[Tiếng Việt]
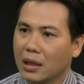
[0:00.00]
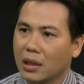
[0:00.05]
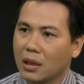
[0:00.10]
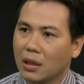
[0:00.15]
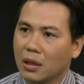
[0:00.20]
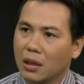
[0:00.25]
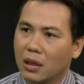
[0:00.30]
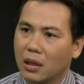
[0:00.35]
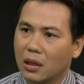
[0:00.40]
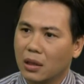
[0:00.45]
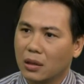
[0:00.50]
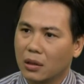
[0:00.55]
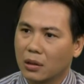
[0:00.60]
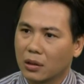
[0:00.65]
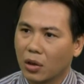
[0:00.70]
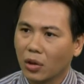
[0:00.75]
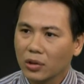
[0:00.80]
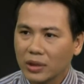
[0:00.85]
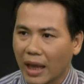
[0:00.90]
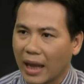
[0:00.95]
uh,
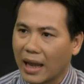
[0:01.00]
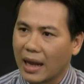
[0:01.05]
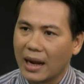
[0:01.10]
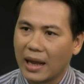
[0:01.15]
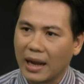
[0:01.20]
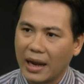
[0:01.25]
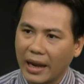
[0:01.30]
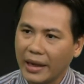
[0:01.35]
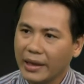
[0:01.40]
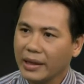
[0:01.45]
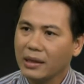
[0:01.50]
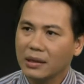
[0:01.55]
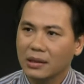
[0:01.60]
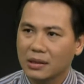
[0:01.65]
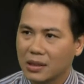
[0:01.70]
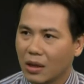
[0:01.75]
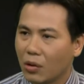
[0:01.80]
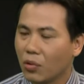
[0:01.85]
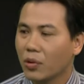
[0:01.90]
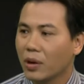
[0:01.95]
có thể là ngay
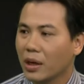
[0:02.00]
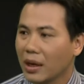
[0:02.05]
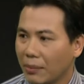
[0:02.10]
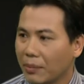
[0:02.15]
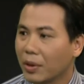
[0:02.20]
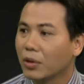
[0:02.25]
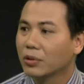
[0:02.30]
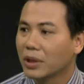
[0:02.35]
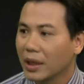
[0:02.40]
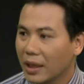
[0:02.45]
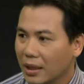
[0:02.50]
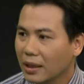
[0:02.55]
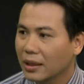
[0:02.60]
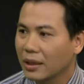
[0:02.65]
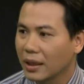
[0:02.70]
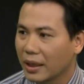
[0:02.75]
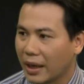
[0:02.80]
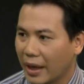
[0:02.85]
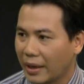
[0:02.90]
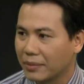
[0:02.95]
sau cái năm đầu tiên
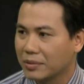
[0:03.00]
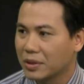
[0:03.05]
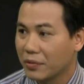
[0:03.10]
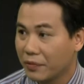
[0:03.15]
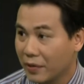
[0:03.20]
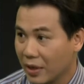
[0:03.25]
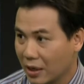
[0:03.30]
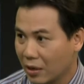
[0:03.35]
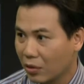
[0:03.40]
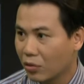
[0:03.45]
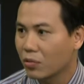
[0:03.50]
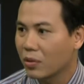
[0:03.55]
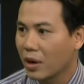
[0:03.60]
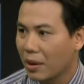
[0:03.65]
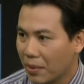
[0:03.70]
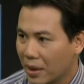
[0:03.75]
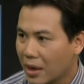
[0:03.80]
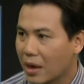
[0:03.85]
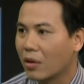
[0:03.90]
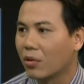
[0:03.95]
thì các em sinh viên nó cũng đã
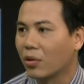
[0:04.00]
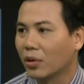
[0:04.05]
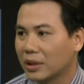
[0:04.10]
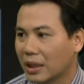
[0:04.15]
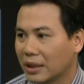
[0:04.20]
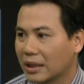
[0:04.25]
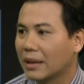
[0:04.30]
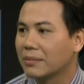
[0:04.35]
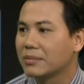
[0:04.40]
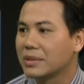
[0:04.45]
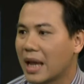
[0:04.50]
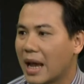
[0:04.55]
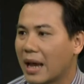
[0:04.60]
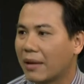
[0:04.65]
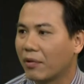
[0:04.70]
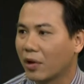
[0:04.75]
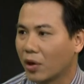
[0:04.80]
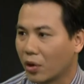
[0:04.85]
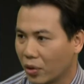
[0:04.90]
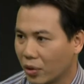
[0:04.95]
bắt đầu có thể tham gia
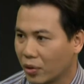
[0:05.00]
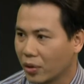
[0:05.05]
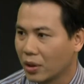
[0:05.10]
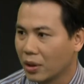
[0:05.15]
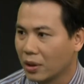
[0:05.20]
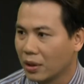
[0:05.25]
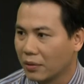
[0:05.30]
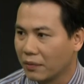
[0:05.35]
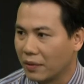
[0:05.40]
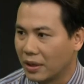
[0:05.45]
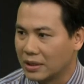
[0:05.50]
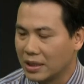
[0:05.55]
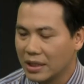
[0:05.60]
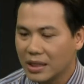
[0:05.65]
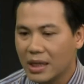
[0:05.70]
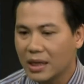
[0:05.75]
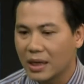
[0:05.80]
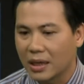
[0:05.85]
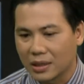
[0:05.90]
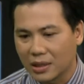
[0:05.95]
vào rồi và ừ. dĩ
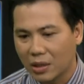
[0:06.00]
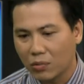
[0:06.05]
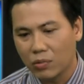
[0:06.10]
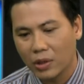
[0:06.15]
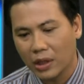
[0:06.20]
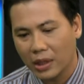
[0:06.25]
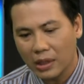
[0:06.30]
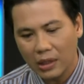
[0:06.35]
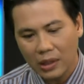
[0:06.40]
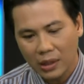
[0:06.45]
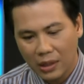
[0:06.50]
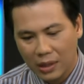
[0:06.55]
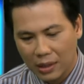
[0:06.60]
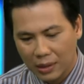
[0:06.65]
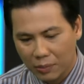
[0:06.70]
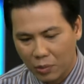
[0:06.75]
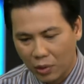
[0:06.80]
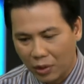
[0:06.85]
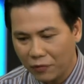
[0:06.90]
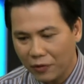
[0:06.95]
nhiên là trong cái
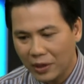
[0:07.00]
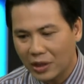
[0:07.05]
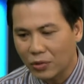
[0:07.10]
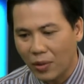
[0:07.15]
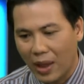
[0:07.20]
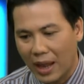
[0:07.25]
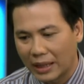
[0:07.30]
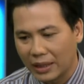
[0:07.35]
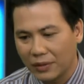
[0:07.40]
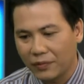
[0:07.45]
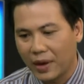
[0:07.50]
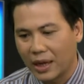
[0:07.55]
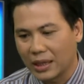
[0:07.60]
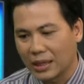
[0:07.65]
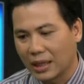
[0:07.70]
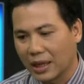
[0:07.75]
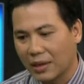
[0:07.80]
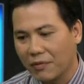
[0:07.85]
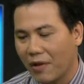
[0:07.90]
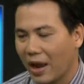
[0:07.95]
một cái phiên tòa như vậy thì
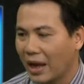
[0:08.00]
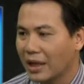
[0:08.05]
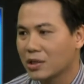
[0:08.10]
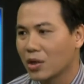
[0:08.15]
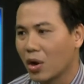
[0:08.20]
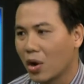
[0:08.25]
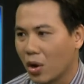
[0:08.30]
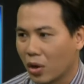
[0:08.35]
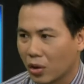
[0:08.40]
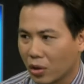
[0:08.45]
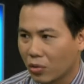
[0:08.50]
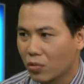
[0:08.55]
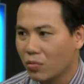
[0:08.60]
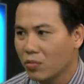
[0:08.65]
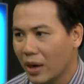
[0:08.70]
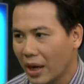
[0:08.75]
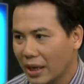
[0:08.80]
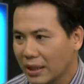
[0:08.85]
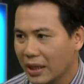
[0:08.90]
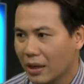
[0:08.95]
cái vai trò nó cũng
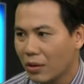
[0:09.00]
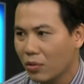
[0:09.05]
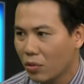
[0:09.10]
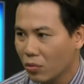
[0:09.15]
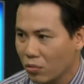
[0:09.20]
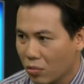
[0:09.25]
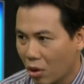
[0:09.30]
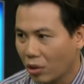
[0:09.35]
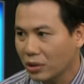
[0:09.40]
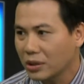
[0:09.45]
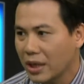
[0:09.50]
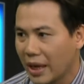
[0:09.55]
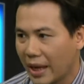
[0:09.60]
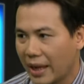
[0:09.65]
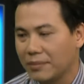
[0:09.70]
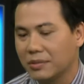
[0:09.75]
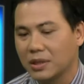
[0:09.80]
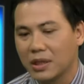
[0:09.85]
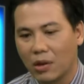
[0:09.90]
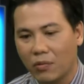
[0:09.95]
khác nhau cũng có những
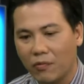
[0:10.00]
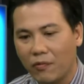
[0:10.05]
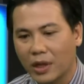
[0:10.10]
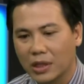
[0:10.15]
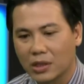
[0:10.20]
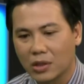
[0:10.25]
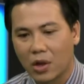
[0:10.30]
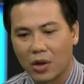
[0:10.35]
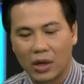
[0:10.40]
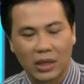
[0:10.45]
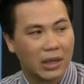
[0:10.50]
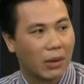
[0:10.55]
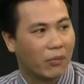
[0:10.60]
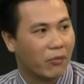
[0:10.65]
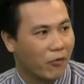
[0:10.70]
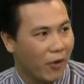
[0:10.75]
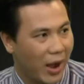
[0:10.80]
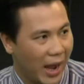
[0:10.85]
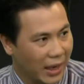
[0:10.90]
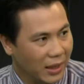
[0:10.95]
em sẽ đóng vai trò là thẩm
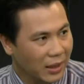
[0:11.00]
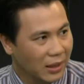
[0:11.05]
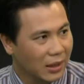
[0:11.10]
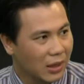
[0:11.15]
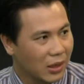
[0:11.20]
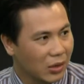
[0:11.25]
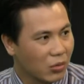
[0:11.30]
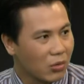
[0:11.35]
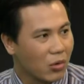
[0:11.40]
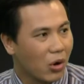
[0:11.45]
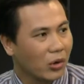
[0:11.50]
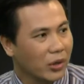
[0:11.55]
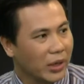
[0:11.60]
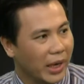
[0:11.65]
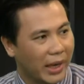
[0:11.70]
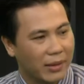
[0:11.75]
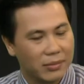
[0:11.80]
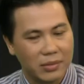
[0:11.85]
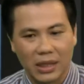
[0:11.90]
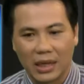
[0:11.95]
phán ừ. cũng có những
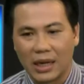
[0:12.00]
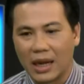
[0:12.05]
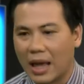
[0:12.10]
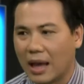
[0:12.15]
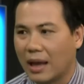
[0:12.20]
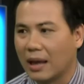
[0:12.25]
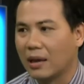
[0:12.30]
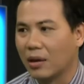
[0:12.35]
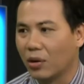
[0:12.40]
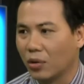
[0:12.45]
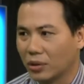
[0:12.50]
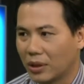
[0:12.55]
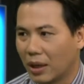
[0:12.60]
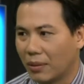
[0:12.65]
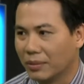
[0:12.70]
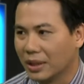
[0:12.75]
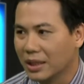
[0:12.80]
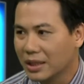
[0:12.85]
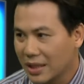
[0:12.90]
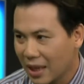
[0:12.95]
em chỉ là hội thẩm
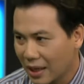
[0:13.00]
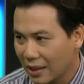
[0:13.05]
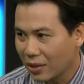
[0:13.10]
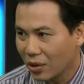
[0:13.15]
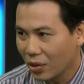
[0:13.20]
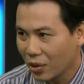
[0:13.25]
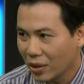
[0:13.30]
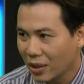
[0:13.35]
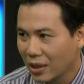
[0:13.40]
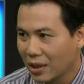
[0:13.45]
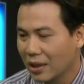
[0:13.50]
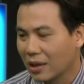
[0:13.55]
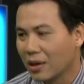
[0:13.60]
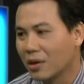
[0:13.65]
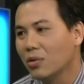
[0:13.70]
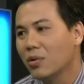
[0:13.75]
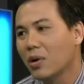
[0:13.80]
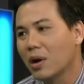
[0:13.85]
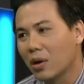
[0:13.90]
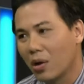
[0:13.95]
nhân dân thôi. từ thư kinh
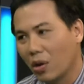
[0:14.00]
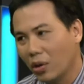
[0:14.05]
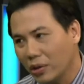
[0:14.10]
nghiệm học, có những